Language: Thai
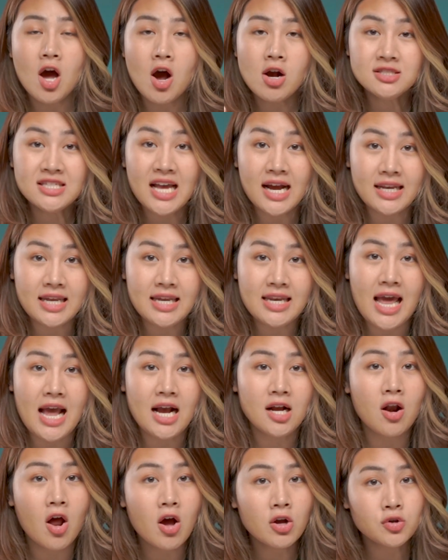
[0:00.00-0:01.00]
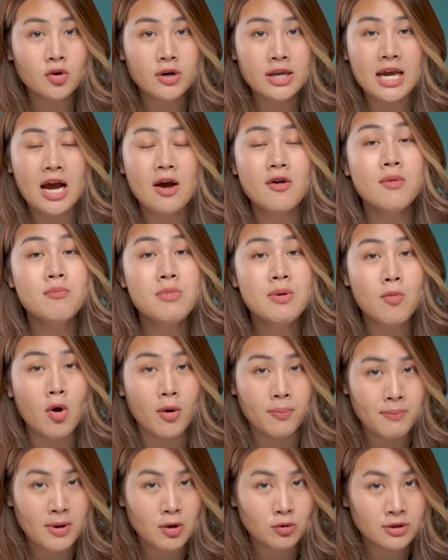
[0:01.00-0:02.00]
นอกจากนี้นะกล้องตัวนี้เขายังมีโหม
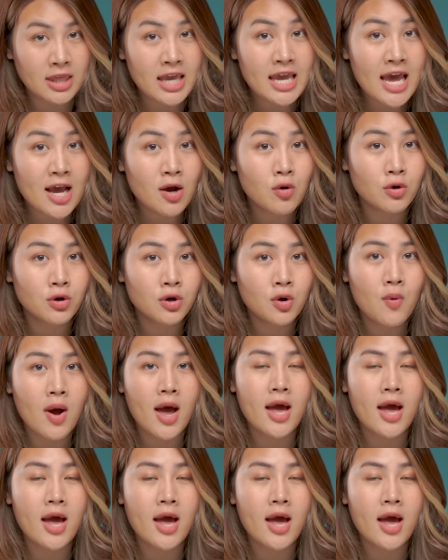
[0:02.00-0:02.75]
ดบิวตี้ให้คุณด้